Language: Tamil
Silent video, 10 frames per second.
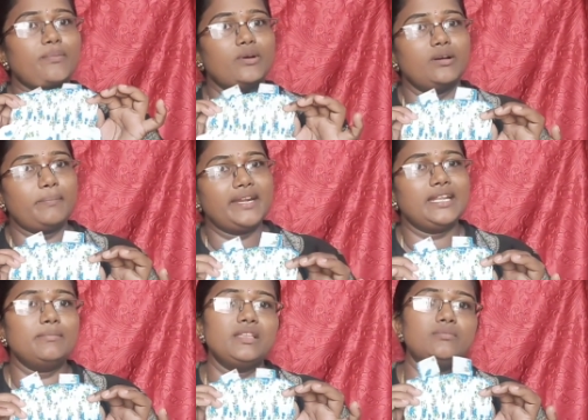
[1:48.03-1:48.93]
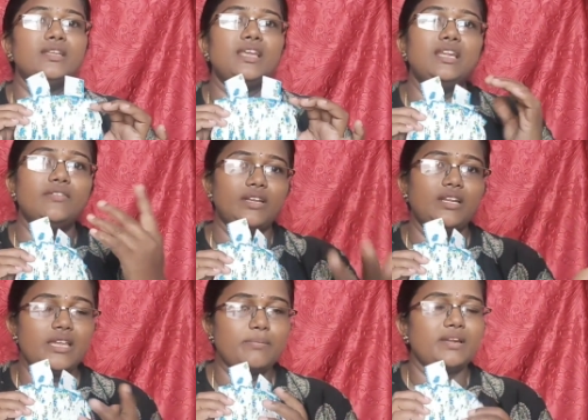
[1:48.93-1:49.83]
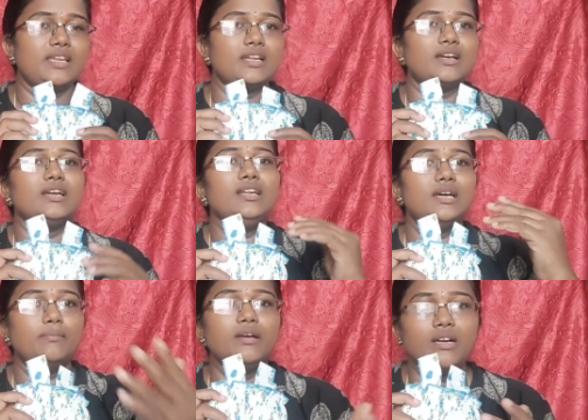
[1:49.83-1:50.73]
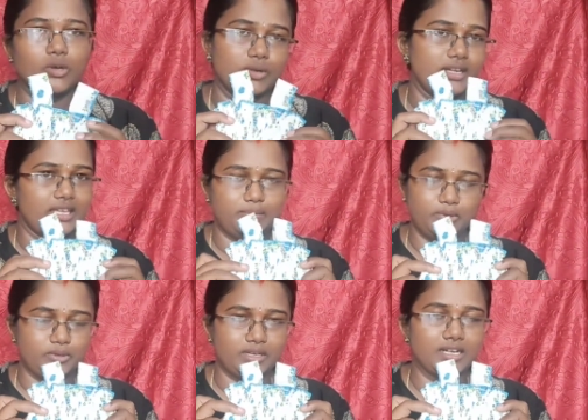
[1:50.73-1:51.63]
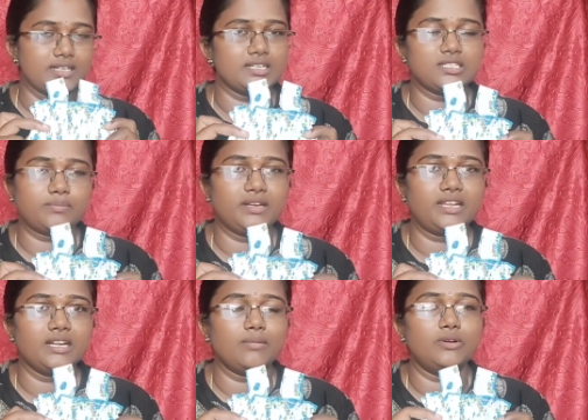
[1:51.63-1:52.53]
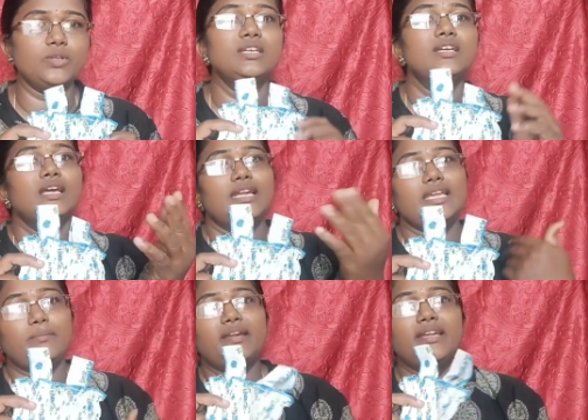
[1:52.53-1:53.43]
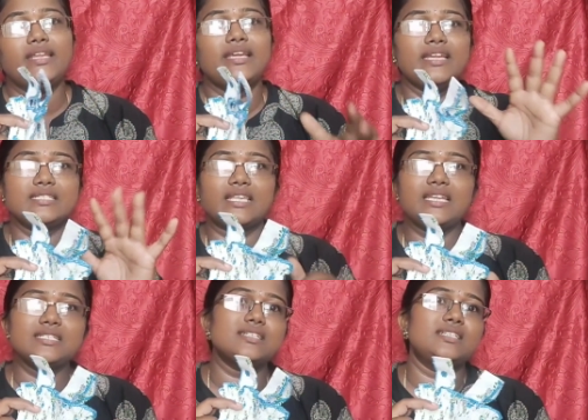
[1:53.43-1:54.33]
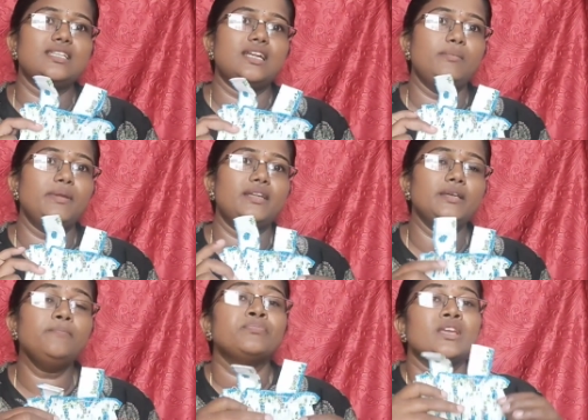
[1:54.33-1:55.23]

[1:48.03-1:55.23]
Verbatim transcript: இப்போ பேடிஎம் இது மாதிரி என்ன வேணால் நீங்கள் பண்ணிக்கலாங்க நம்ம அக்கௌண்ட்டில் நீங்கள் போட்டு விட்டுக்கலாம் ட்ரான்ஸ்ஃபர் பண்ணிக்கலாம் அமௌண்ட்டு நீங்கள் பண்ணிட்டு ஸ்க்ரீன்ஷாட் எடுத்து அனுப்பிட்டு